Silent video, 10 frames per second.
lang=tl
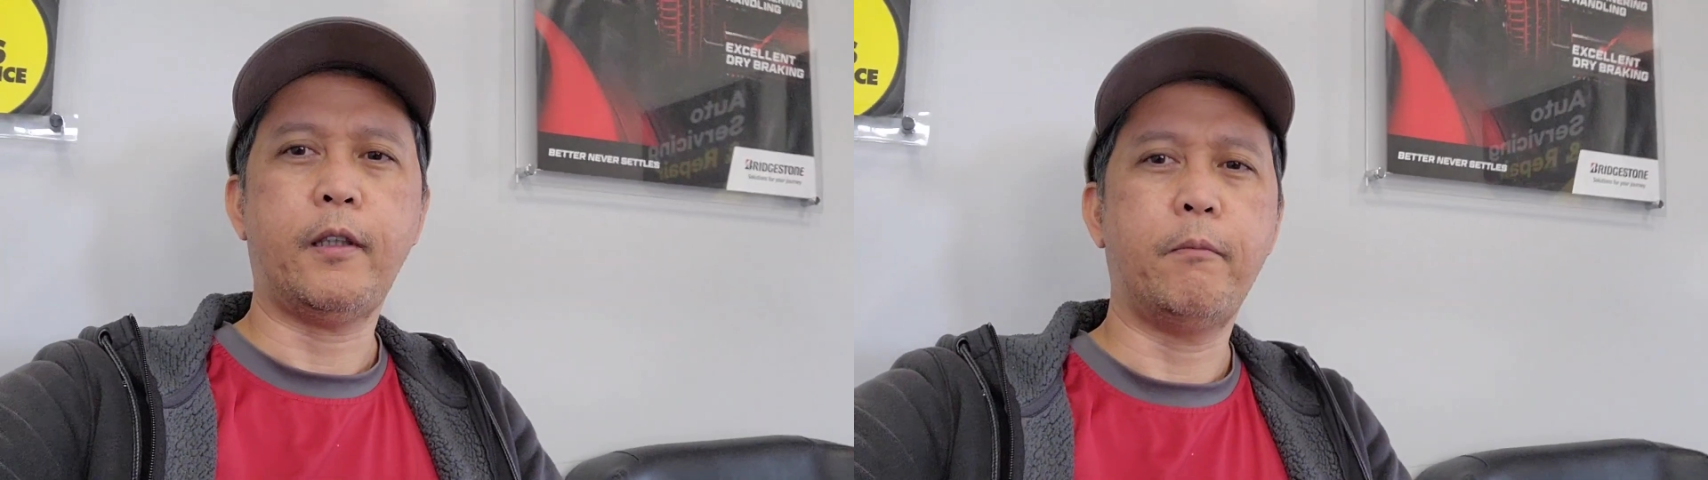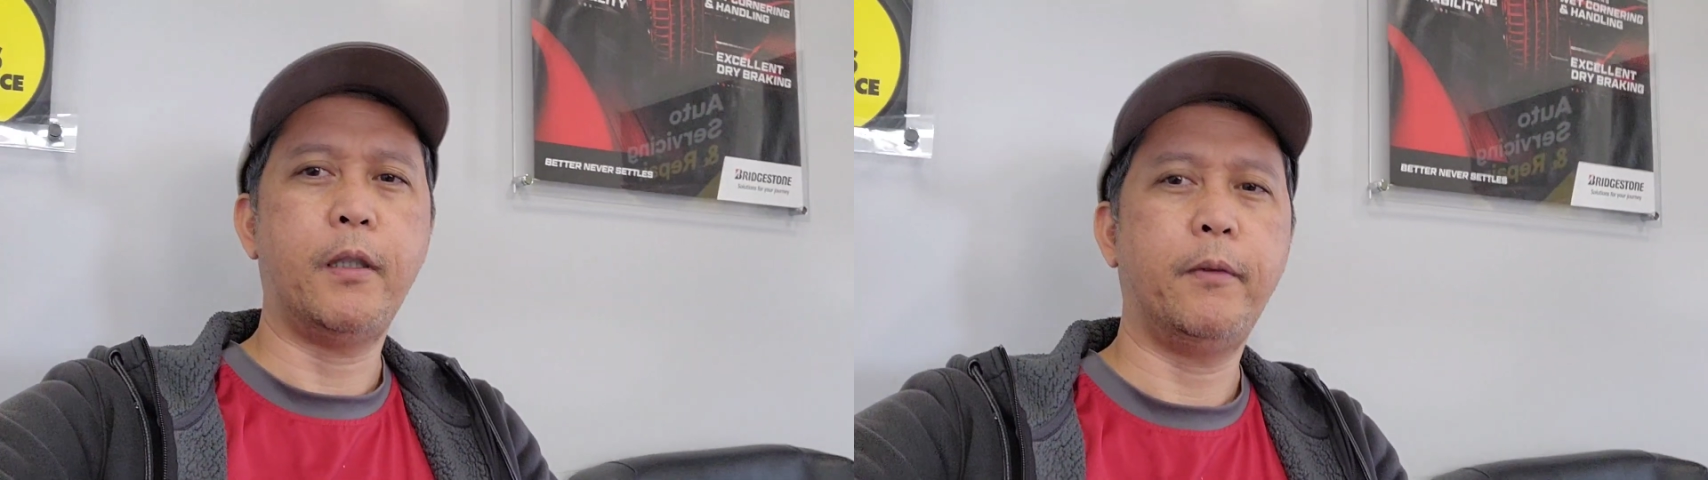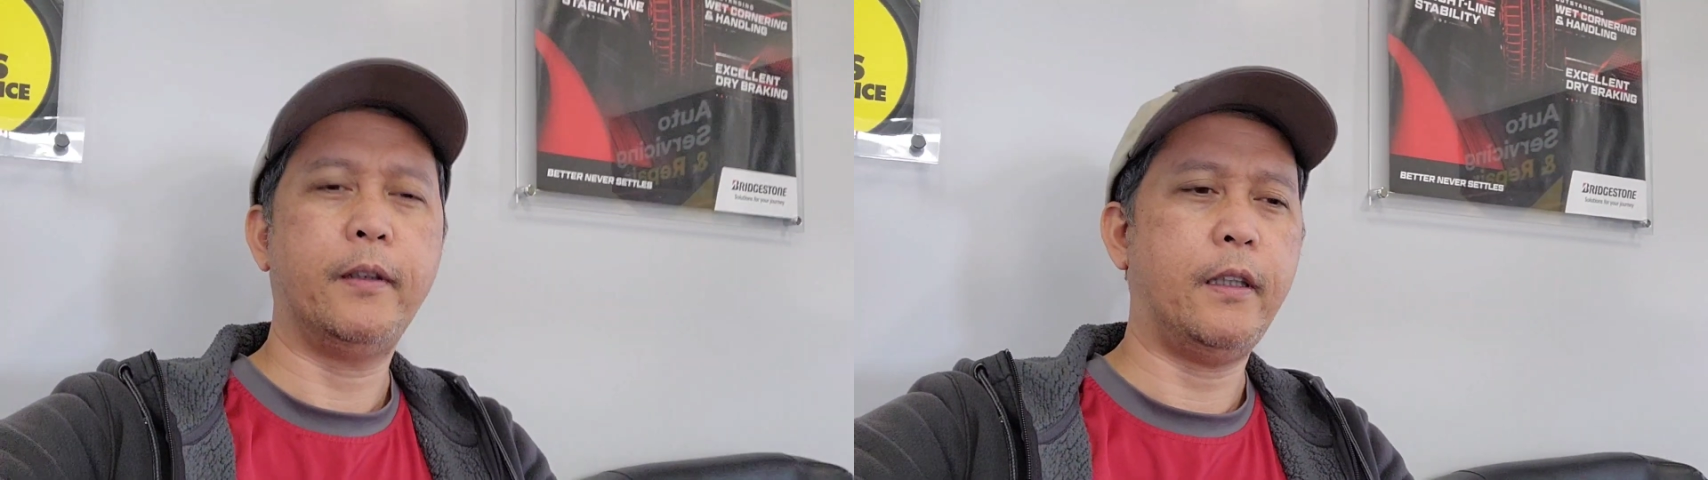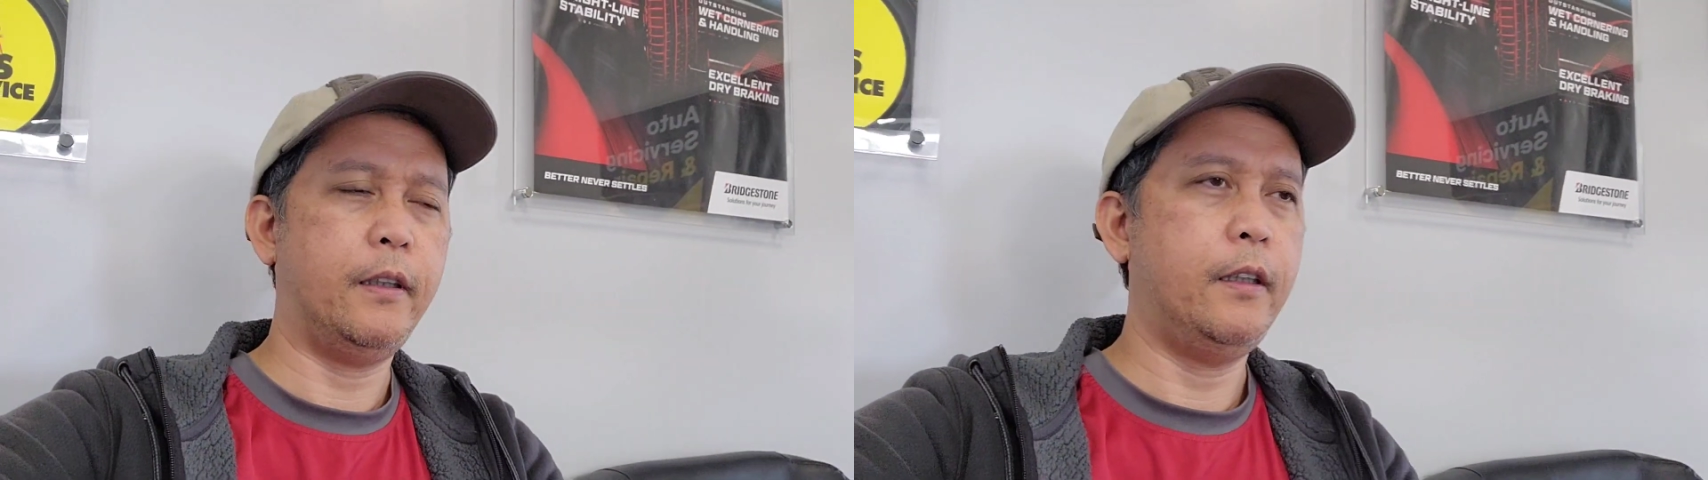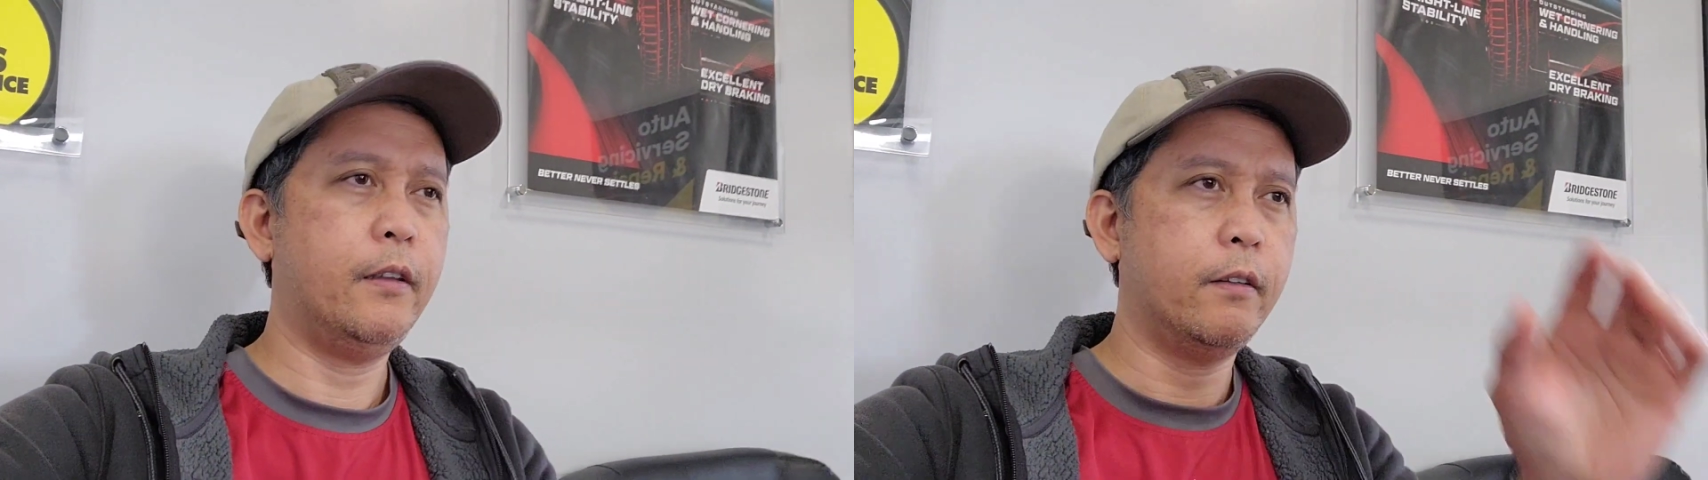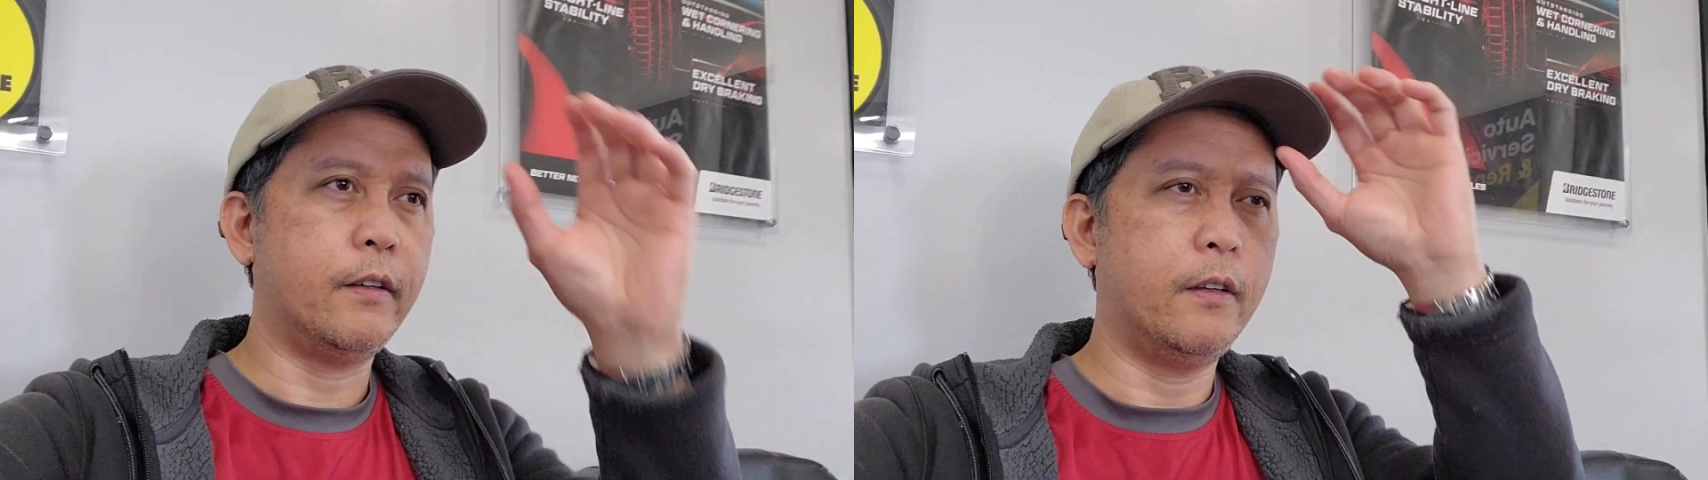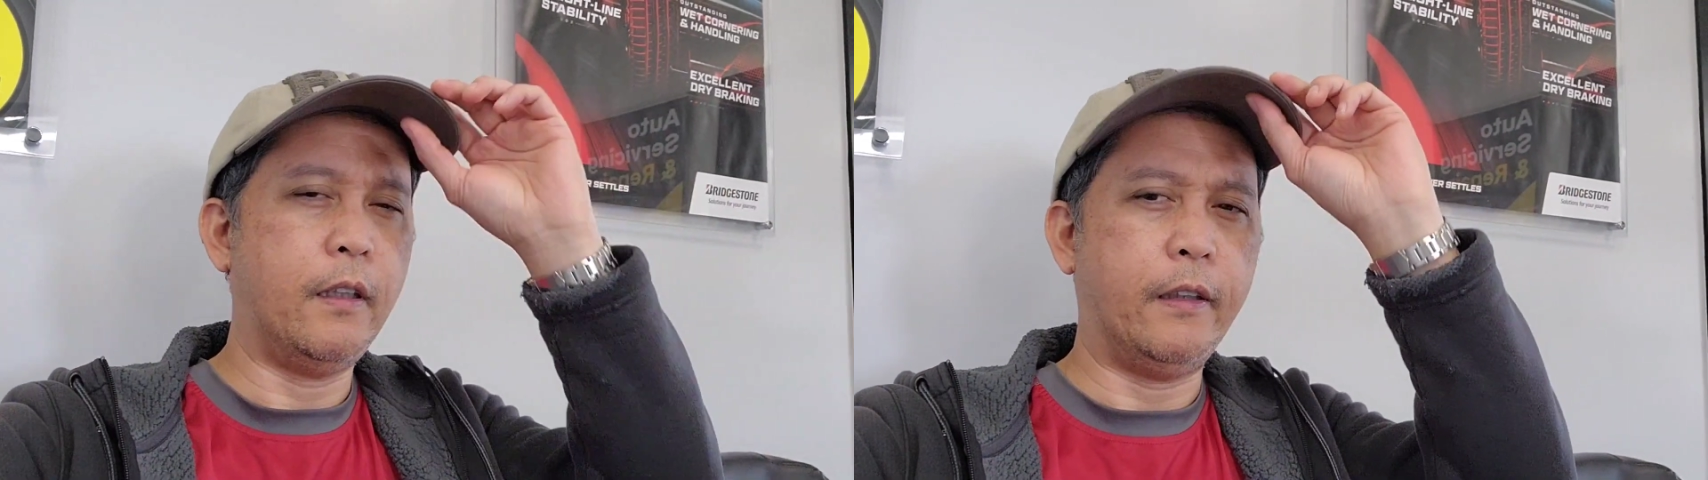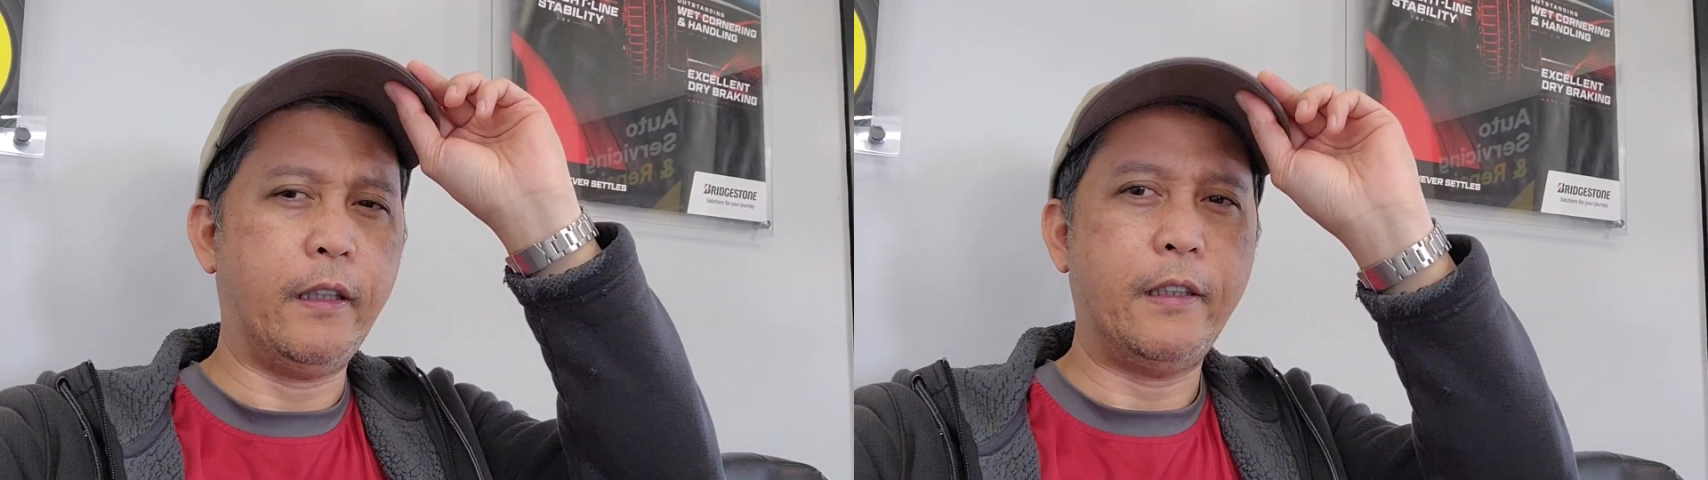Okay, so tambay muna
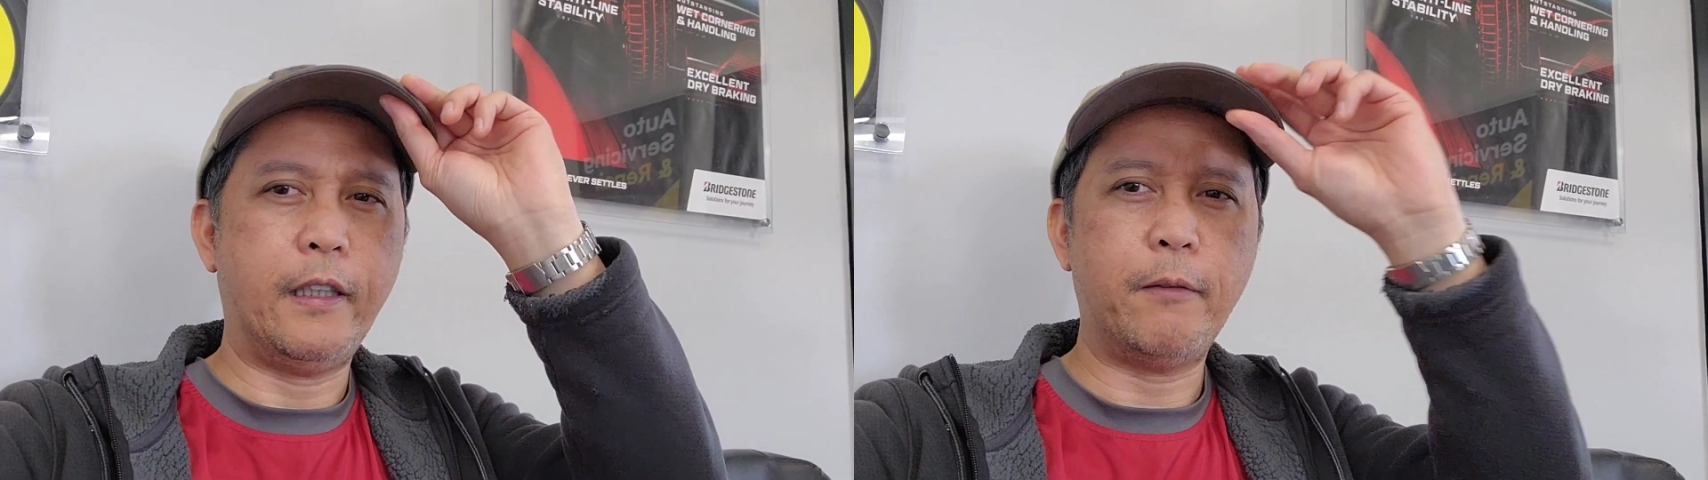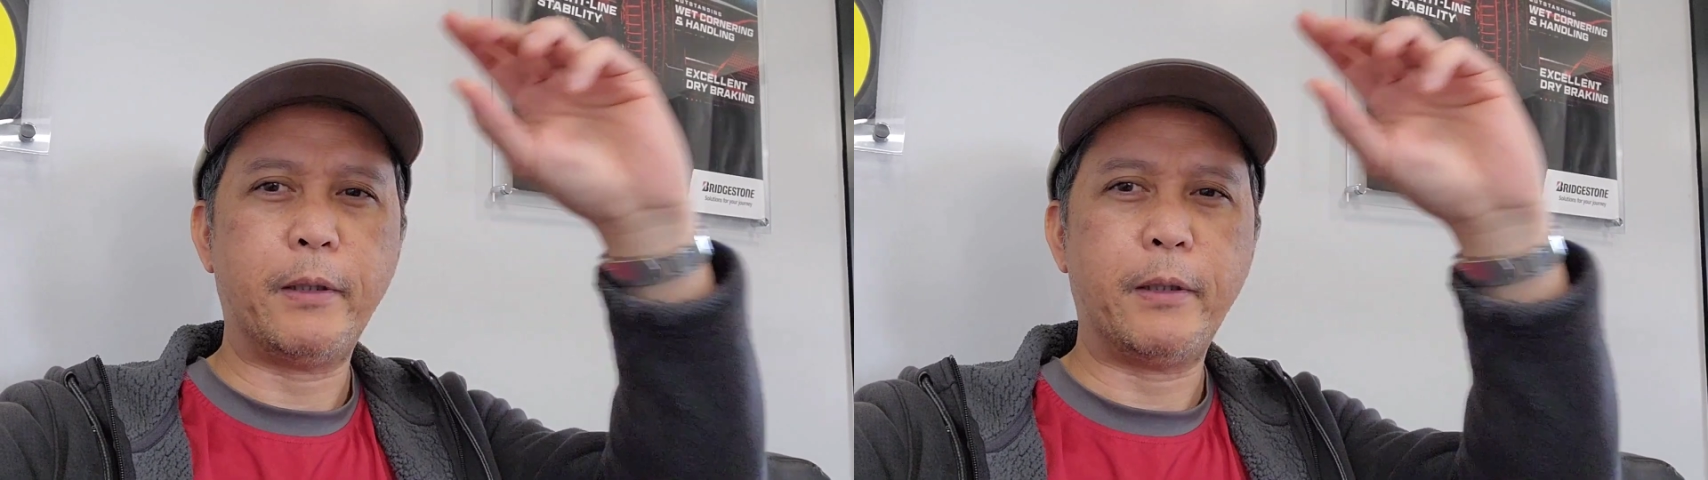tayo dito.